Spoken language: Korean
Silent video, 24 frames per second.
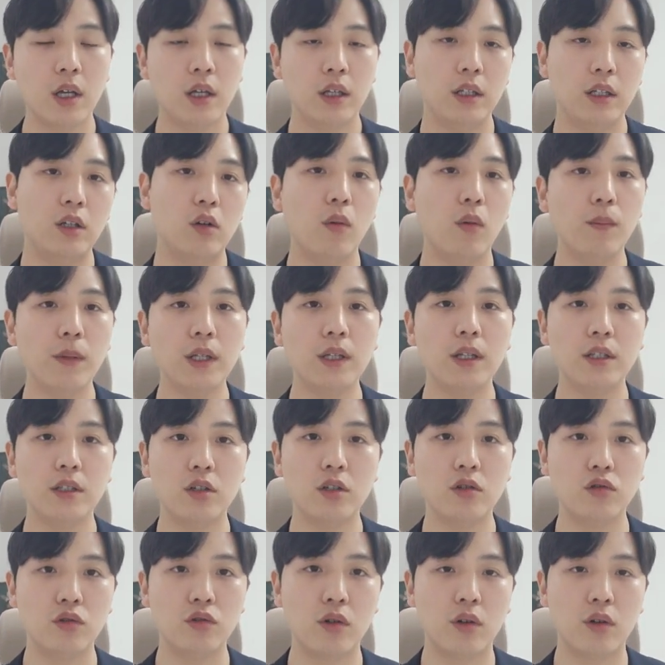이 콤비네이션
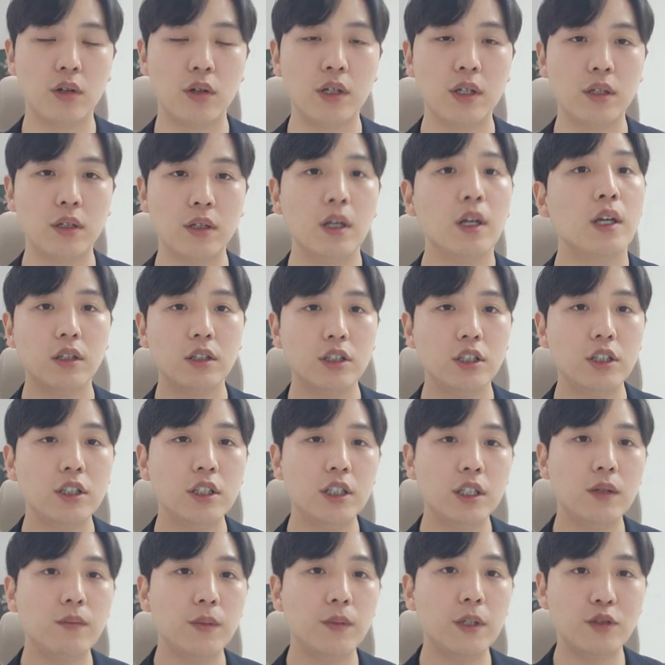유형은
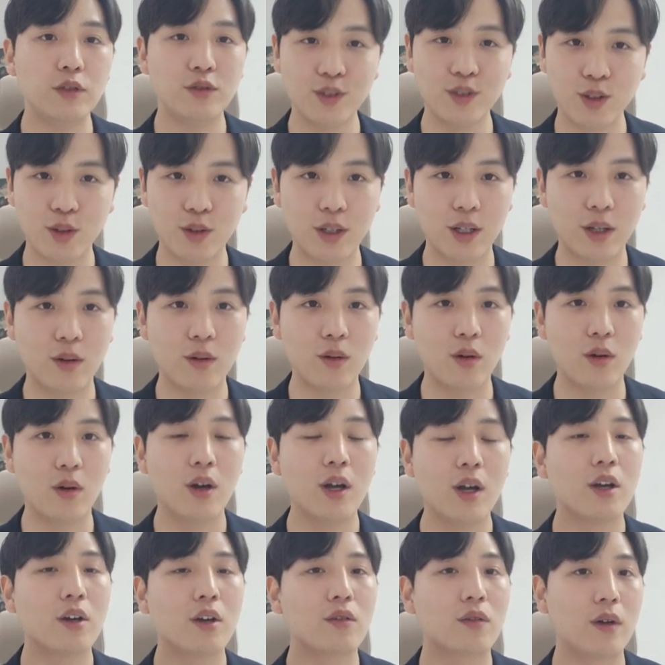CGB 순서대로
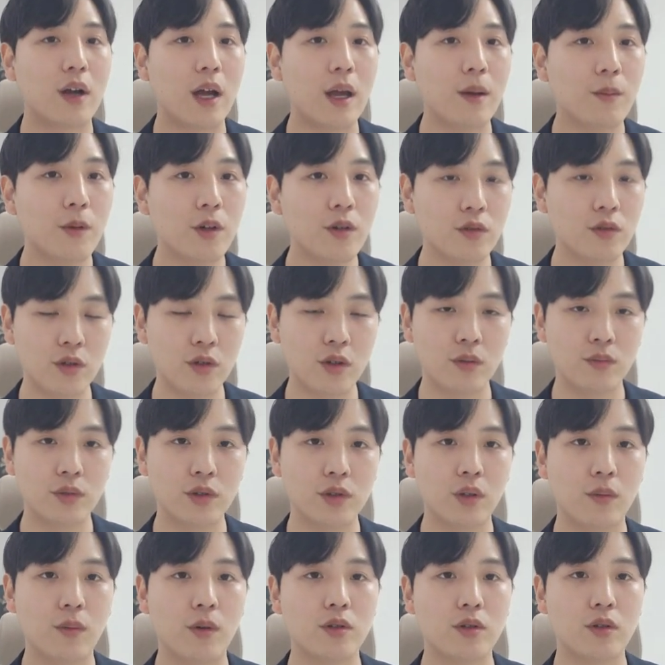그래머 유형부터
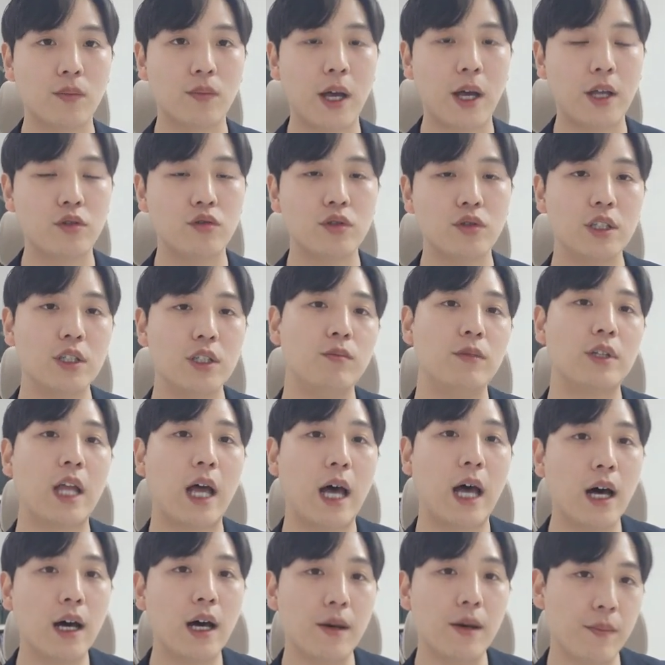먼저 봐주신
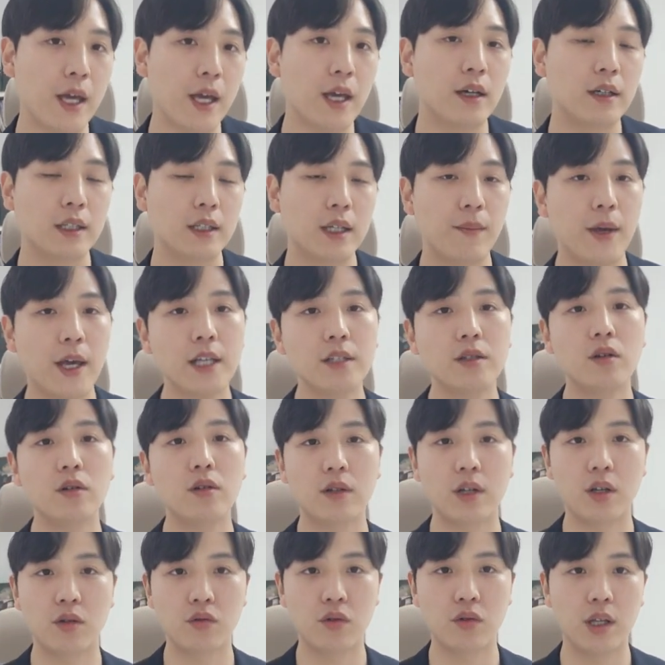다음에 그 다음 해석을
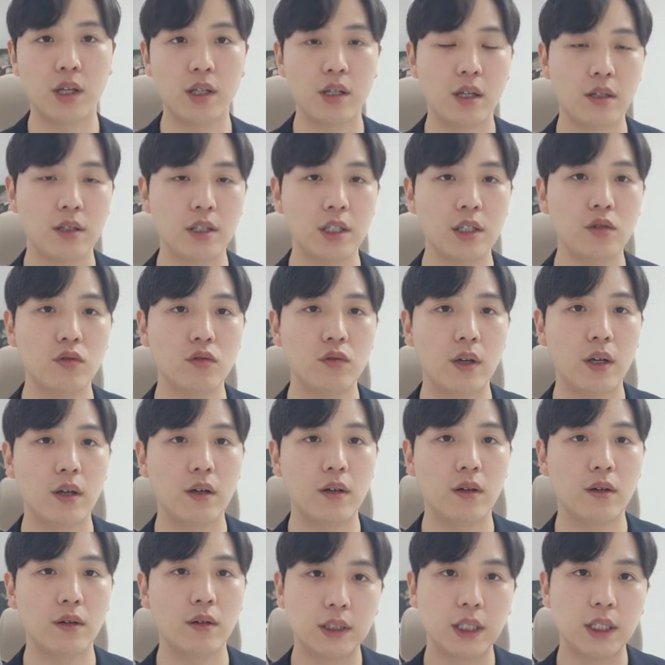해줘야 되는 친구예요.
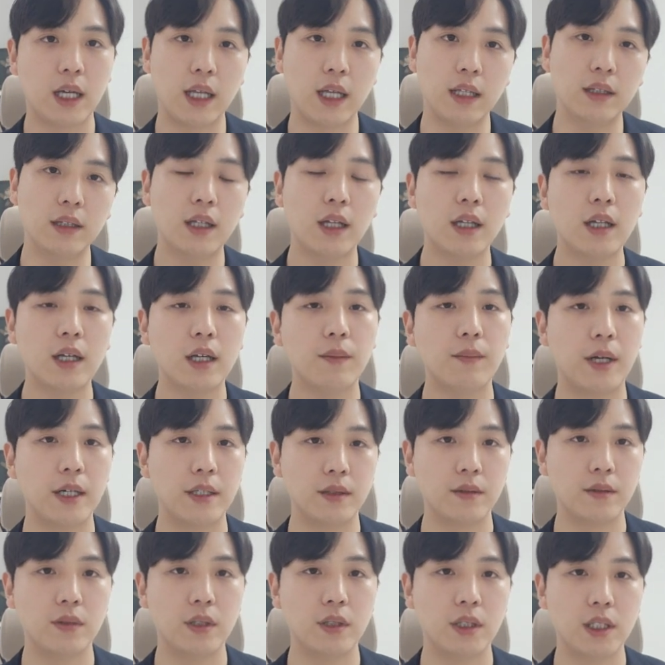자 간단하게
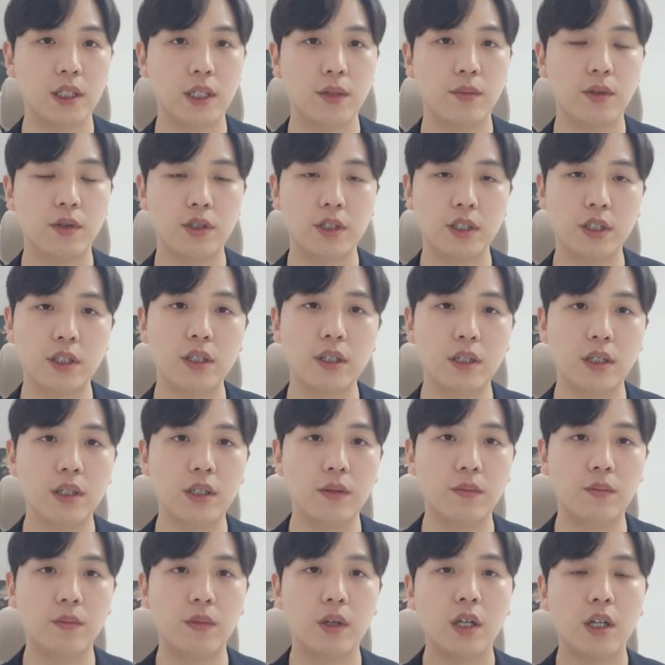말씀드리자면 지금